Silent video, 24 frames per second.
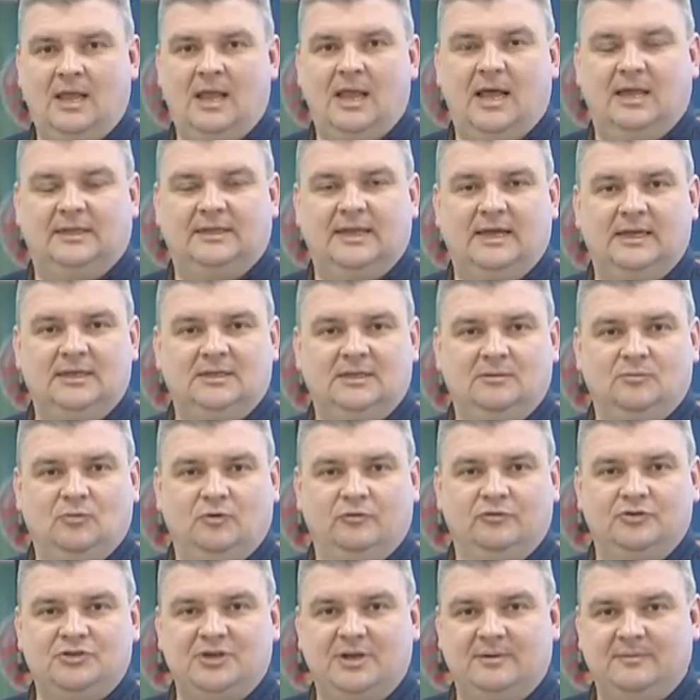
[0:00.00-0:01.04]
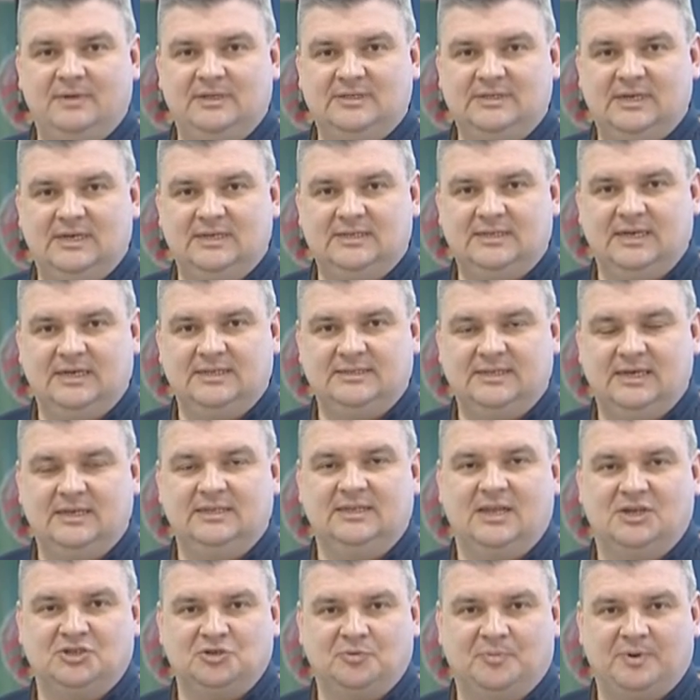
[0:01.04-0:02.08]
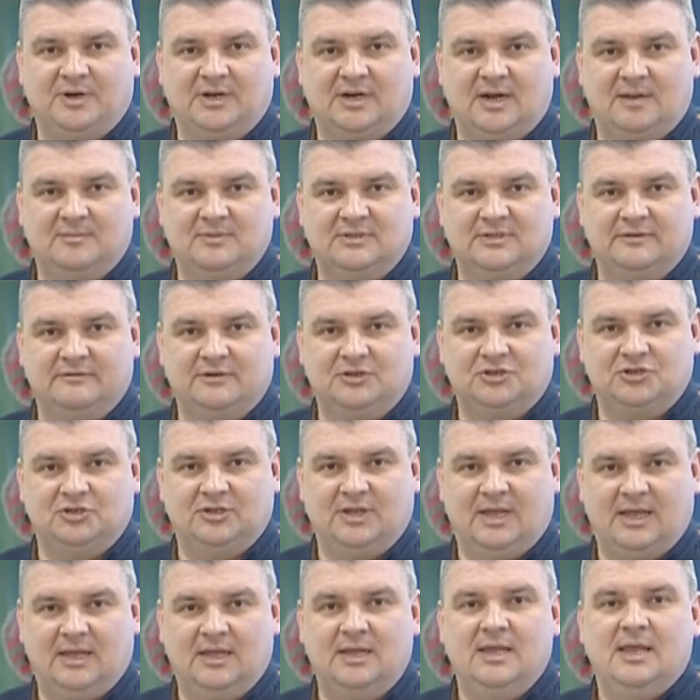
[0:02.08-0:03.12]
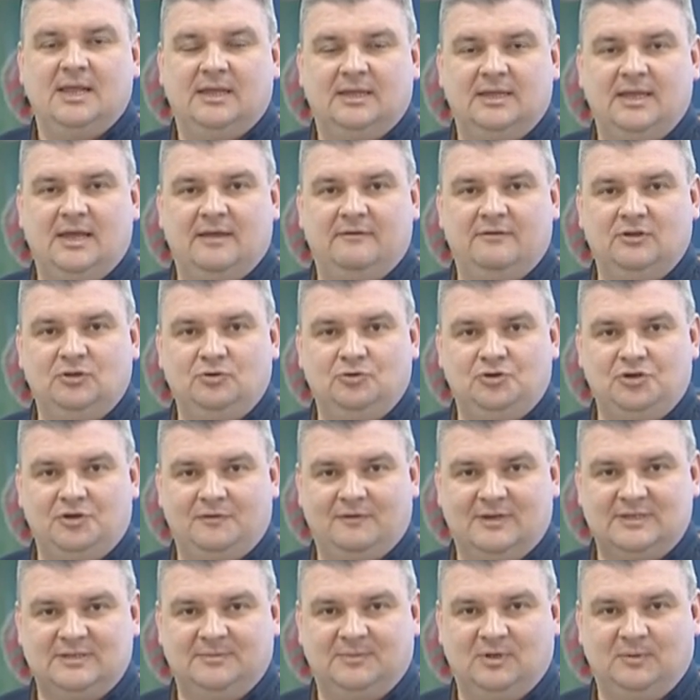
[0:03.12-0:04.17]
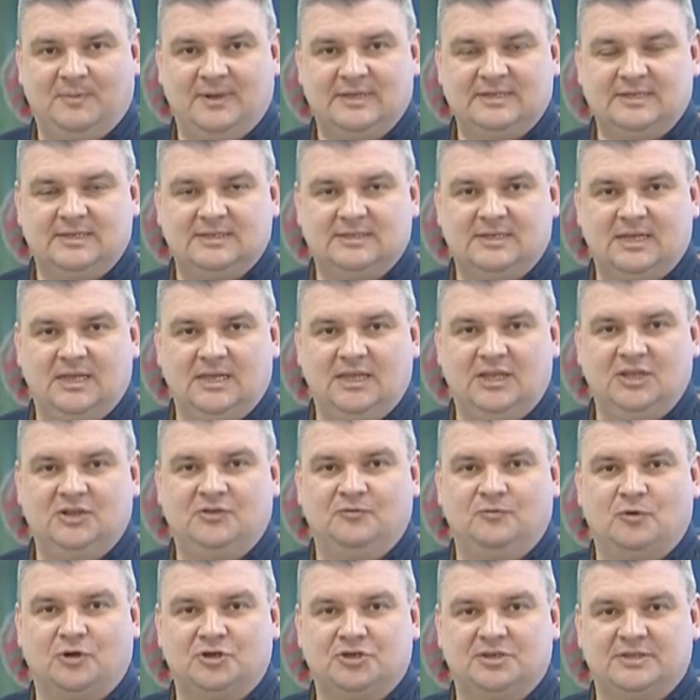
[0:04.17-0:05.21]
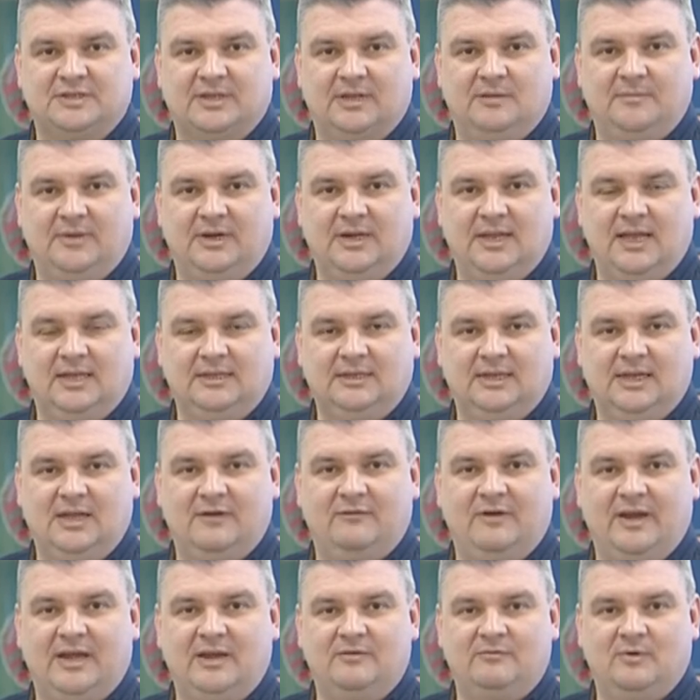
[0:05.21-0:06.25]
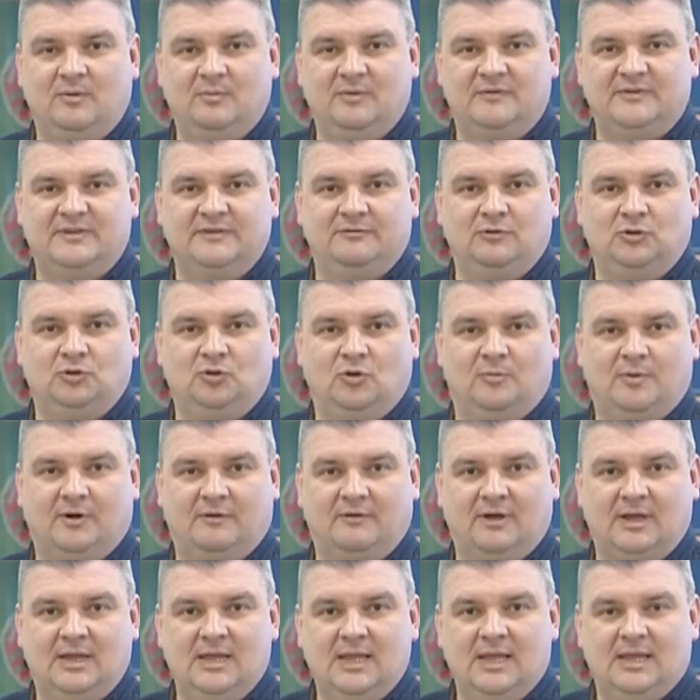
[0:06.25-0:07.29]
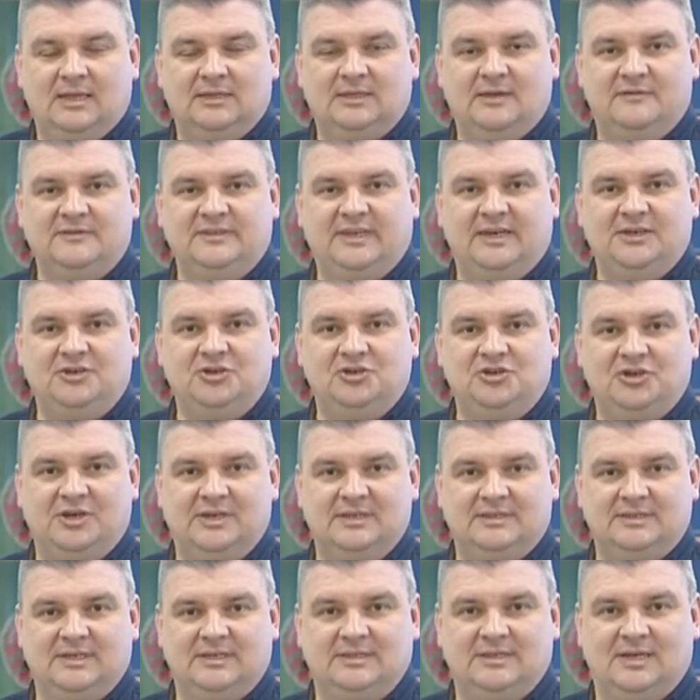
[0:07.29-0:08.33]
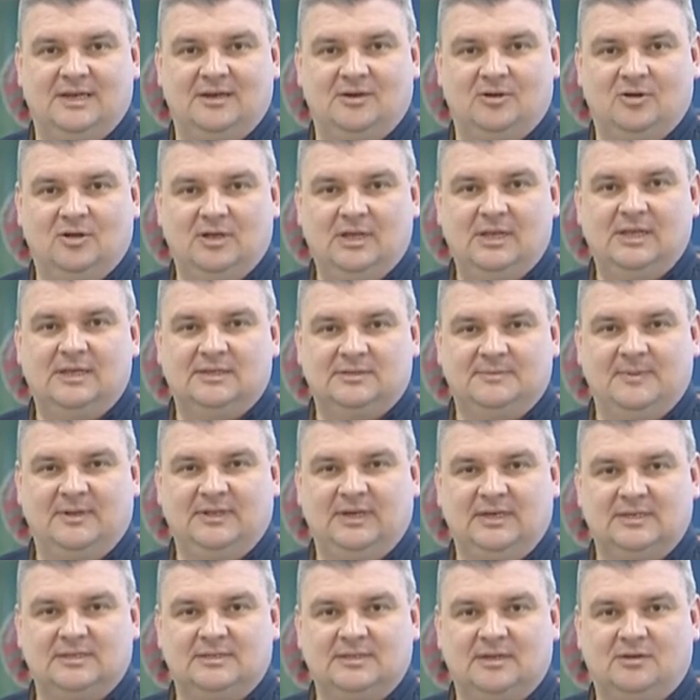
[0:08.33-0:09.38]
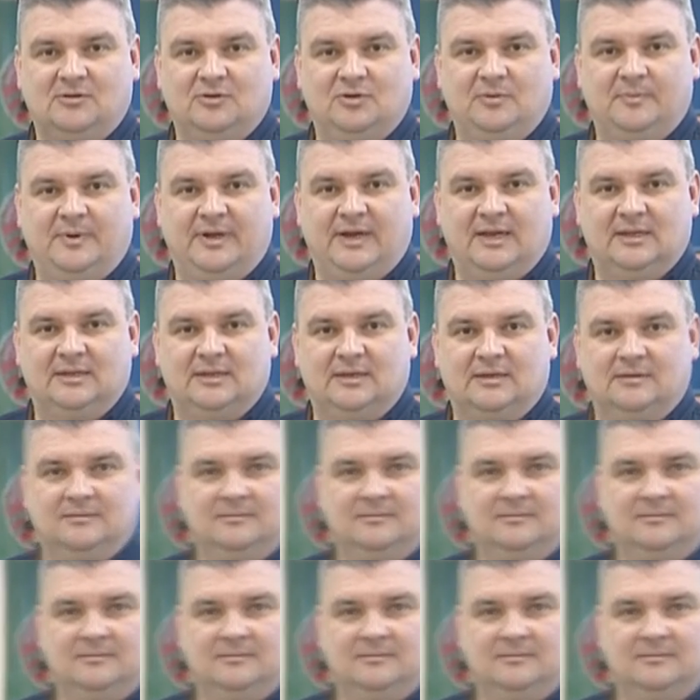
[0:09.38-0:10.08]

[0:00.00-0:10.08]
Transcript: На этом, уважаемые телезрители, наша программа завершена. Я ведущий Вадим Лопатинский и творческая бригада. Говорим вам всего доброго. До встречи через неделю. Смотрите «Закон и порядок».